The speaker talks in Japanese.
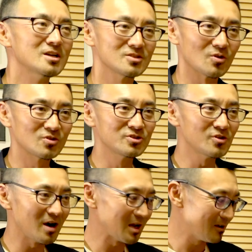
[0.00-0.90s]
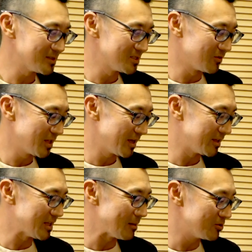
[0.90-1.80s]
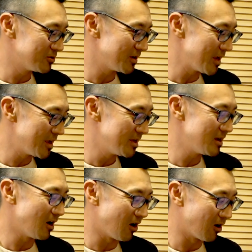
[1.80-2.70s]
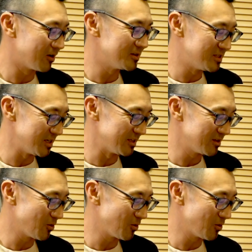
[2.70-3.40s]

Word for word: その区を表すので WARD